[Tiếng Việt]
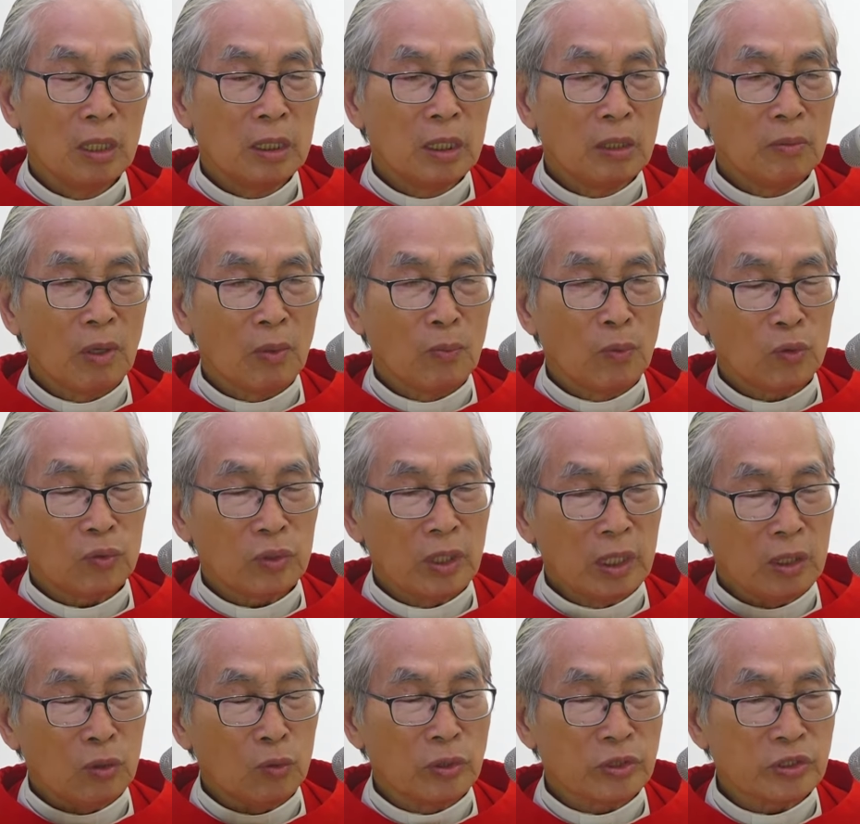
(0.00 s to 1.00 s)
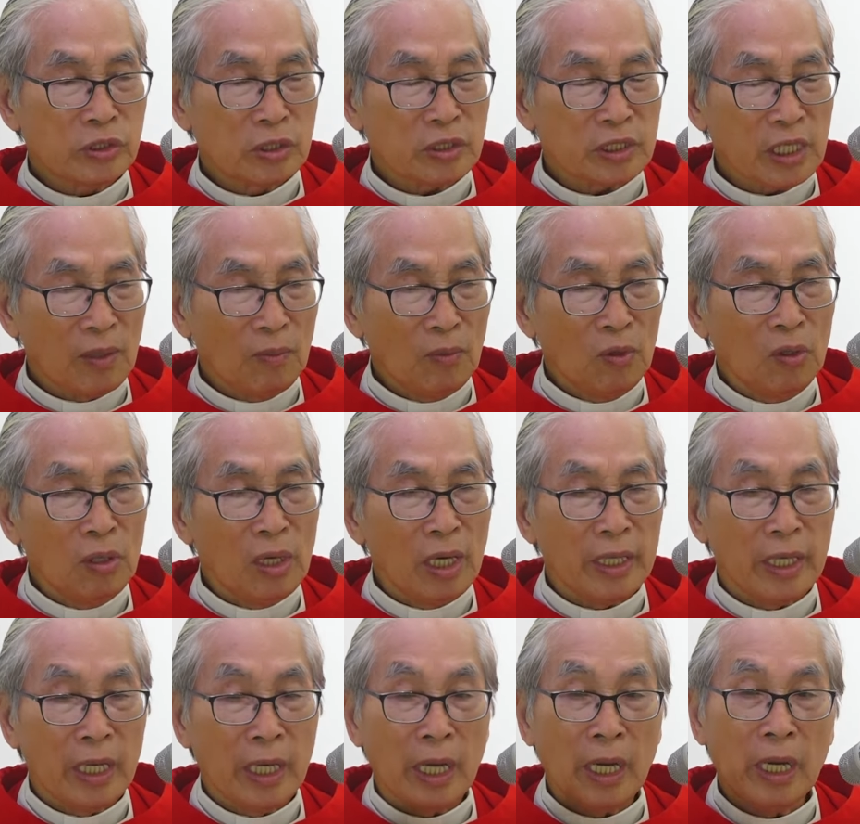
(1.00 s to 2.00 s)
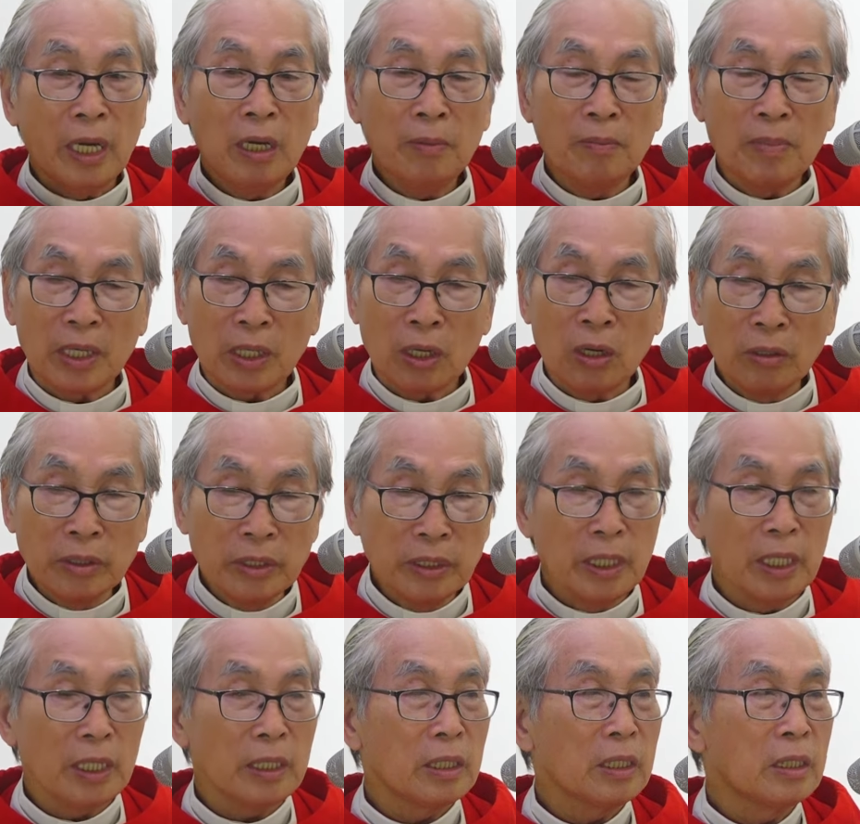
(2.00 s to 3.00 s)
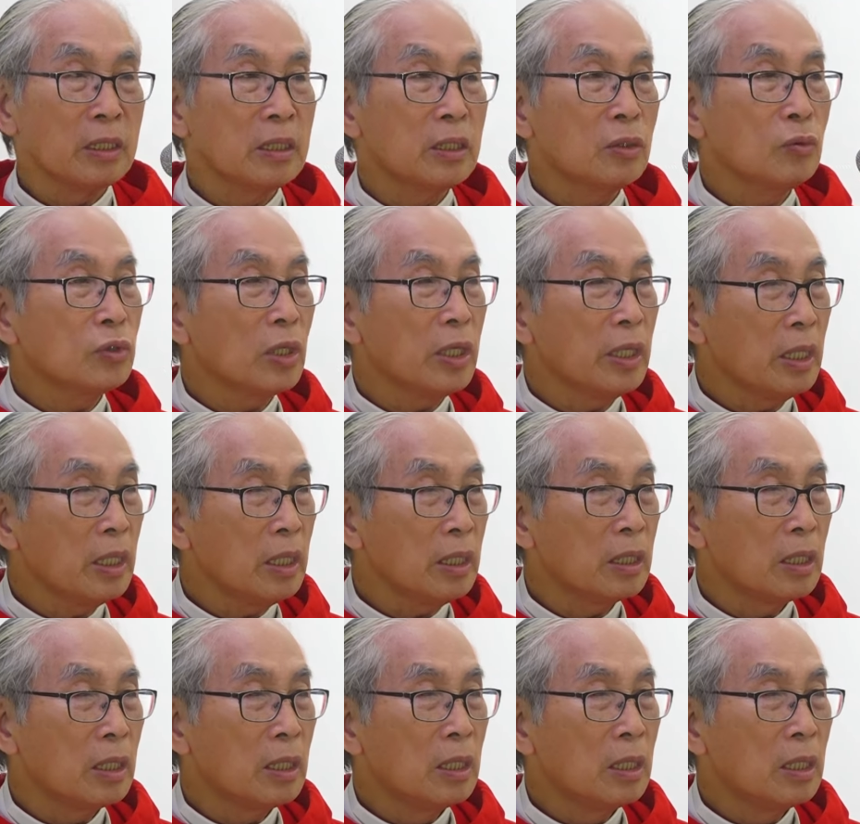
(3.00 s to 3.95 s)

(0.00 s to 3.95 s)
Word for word: nhưng mà mục đích của sự sám hối là để mà đón nhận đấng cứu thế